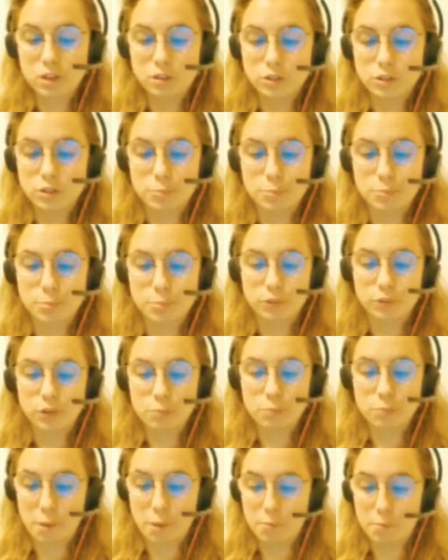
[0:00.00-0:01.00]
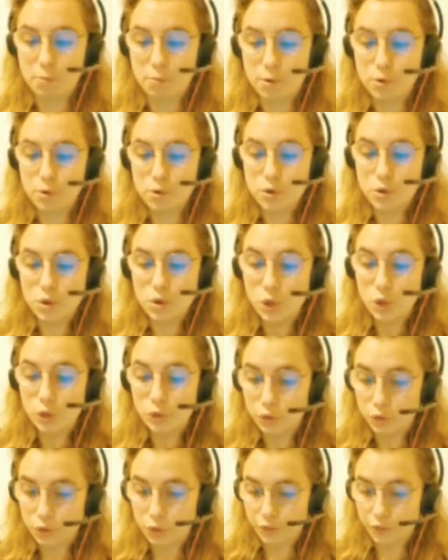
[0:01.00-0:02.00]
cependant barbe bleue
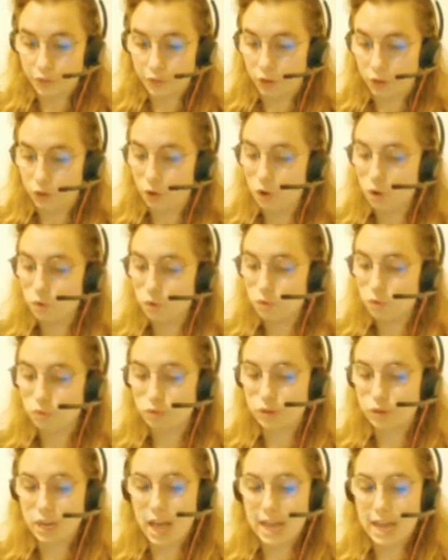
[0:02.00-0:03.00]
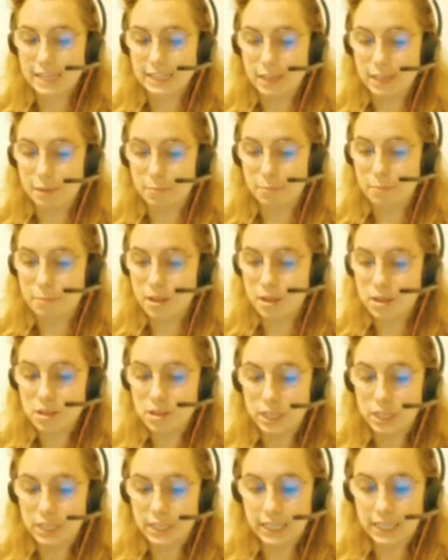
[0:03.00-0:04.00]
tenant un grand coutelas à sa main
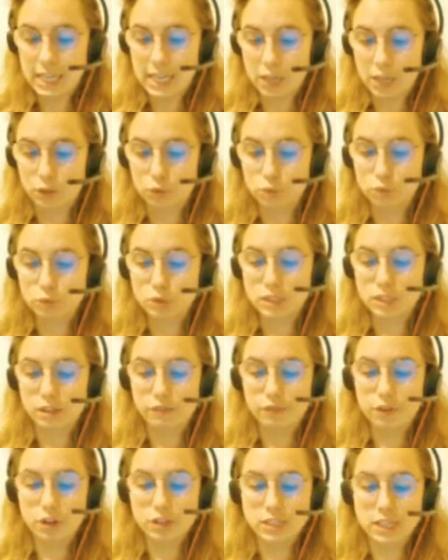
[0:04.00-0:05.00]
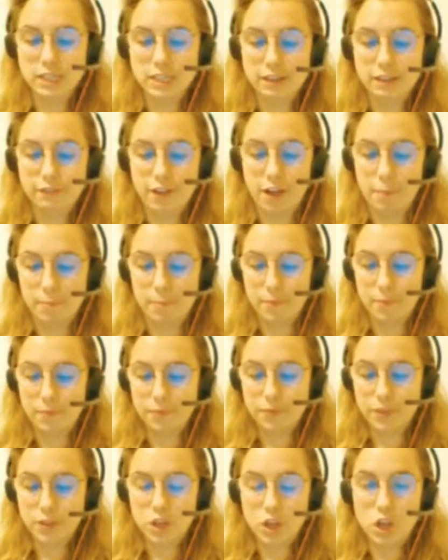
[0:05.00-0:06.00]
criait de toute sa force à sa femme
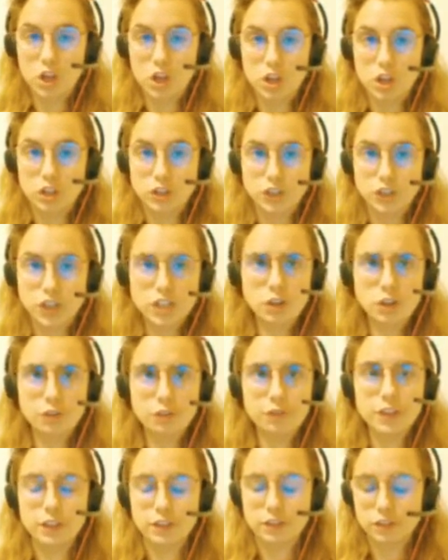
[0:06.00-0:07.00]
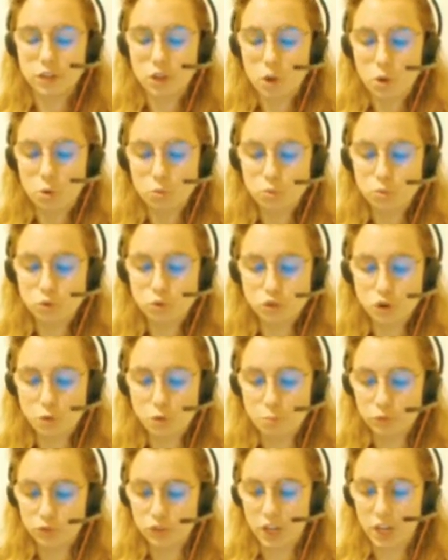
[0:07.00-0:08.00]
descends vite ou je
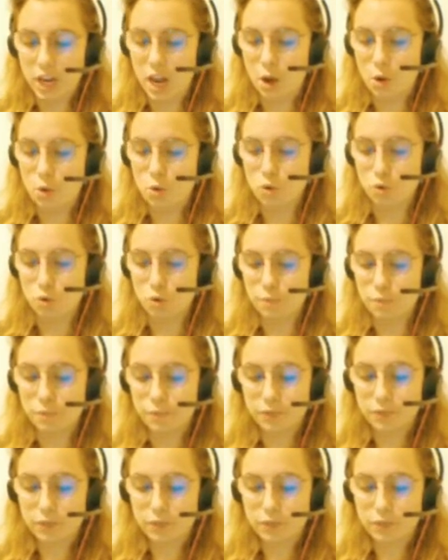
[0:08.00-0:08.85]
monterai là-haut